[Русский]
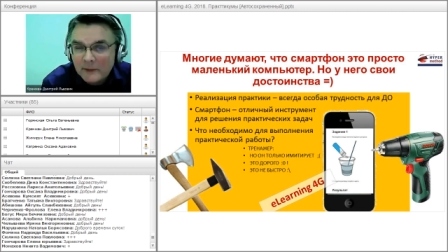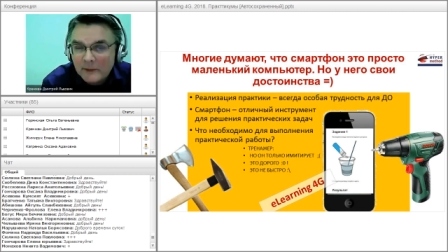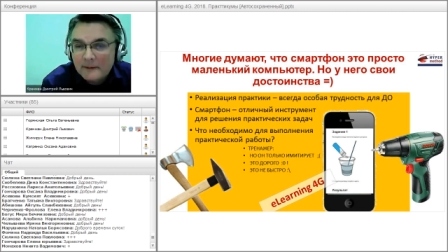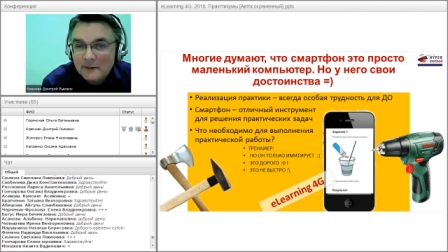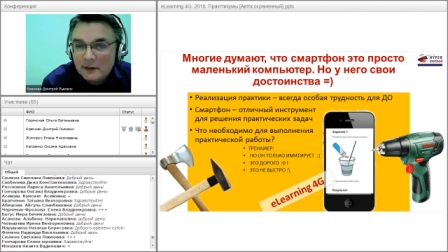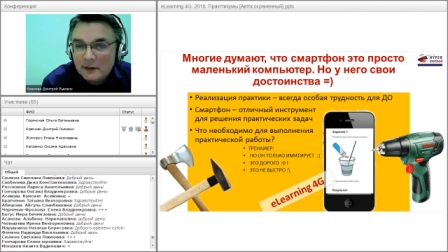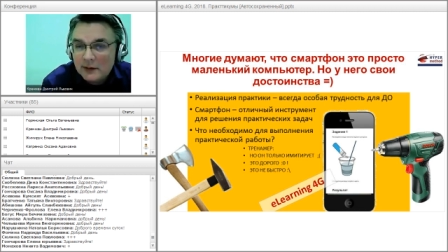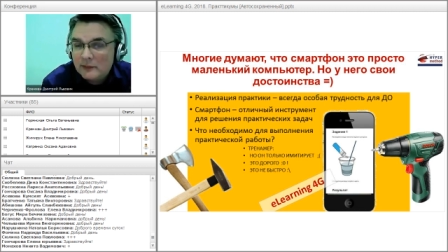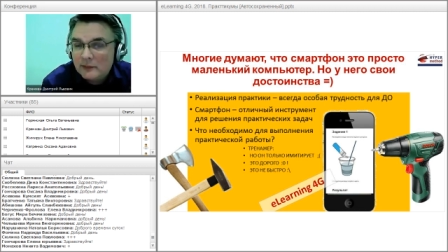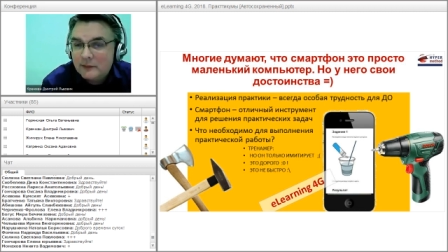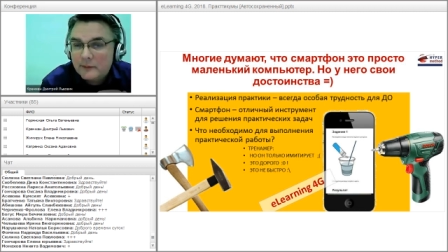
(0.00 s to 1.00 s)
Да, там,
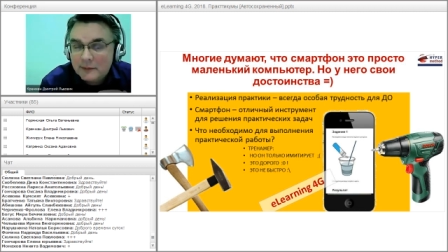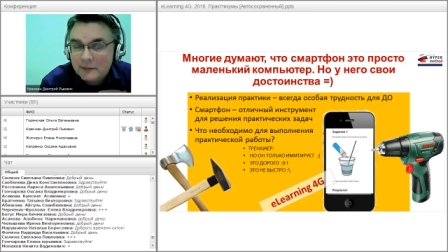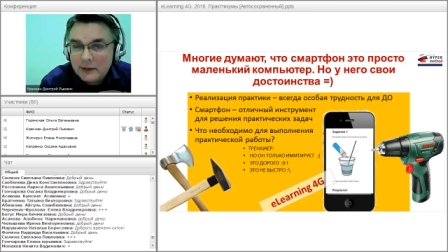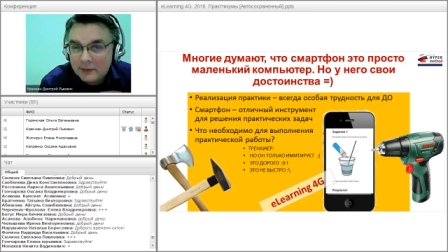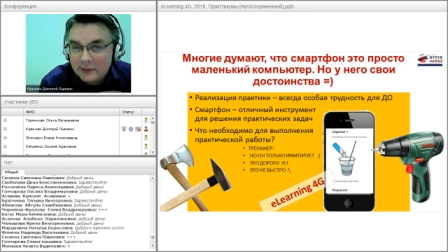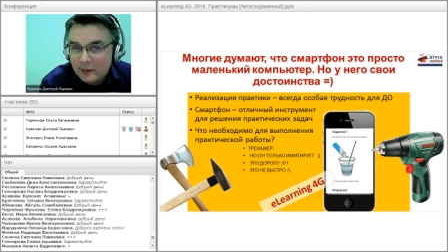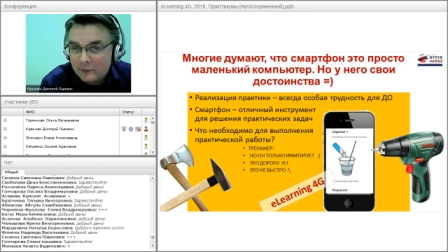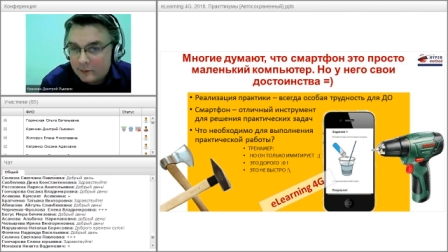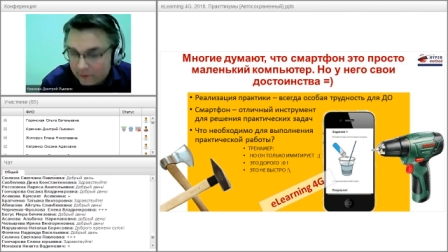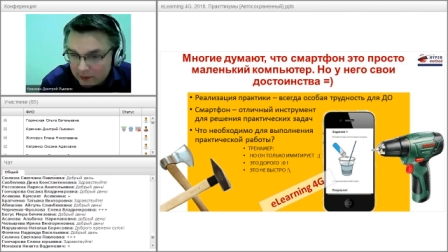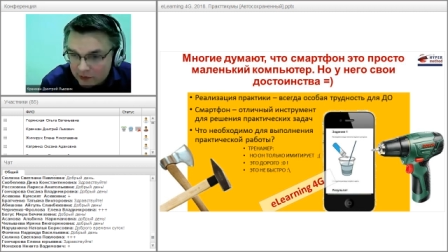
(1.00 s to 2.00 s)
э, и нам в
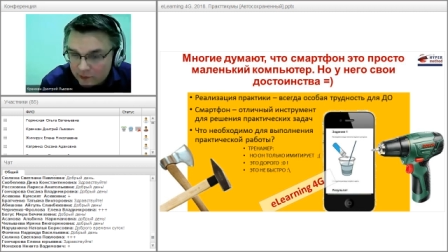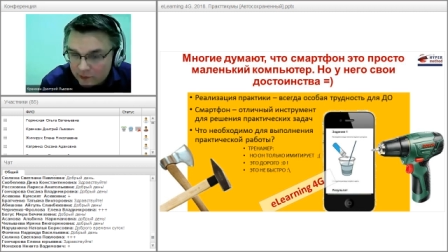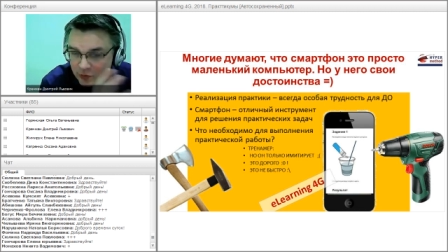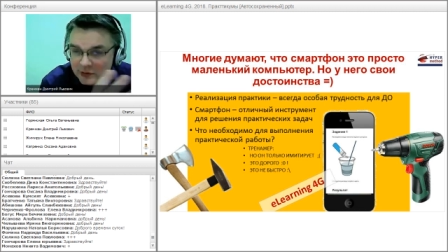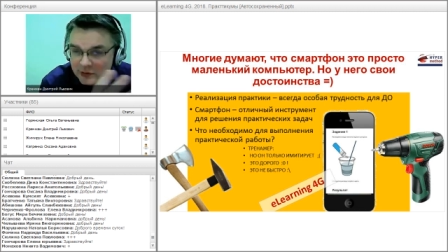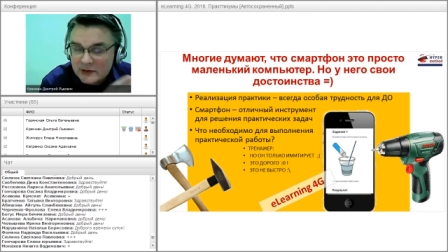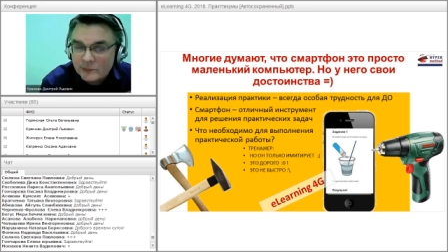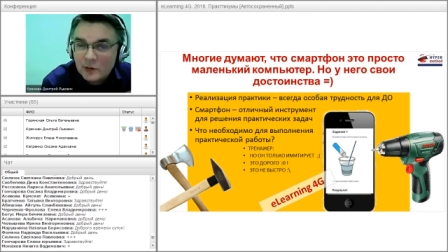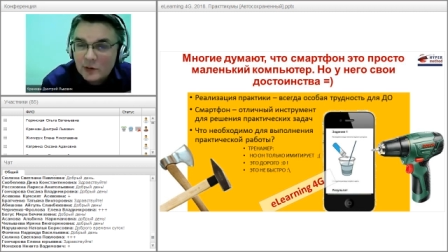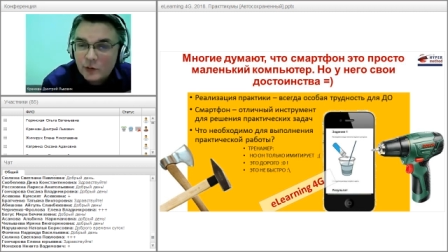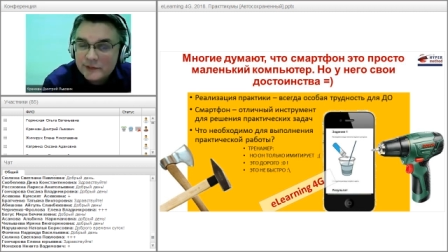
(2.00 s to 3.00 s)
конечном счете, если мы
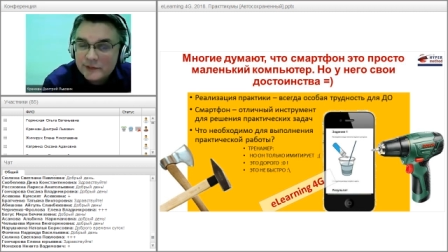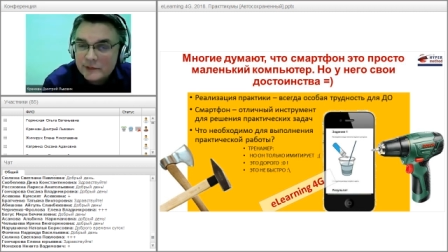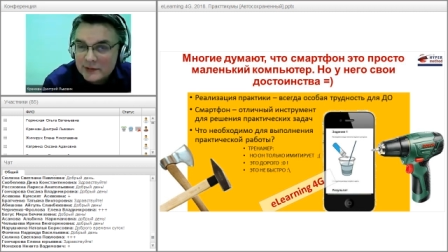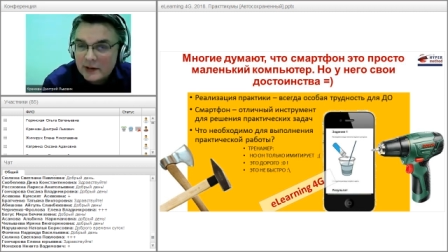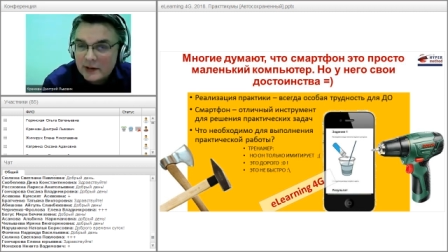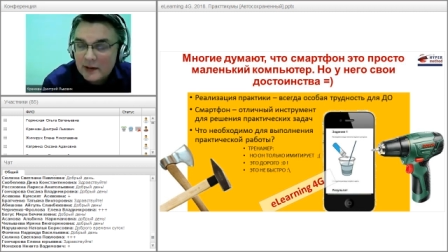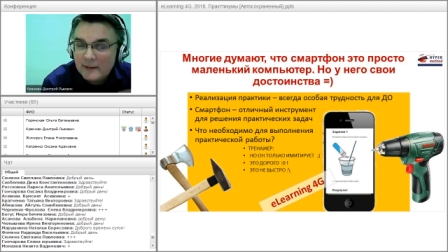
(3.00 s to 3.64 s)
находимся вертикально.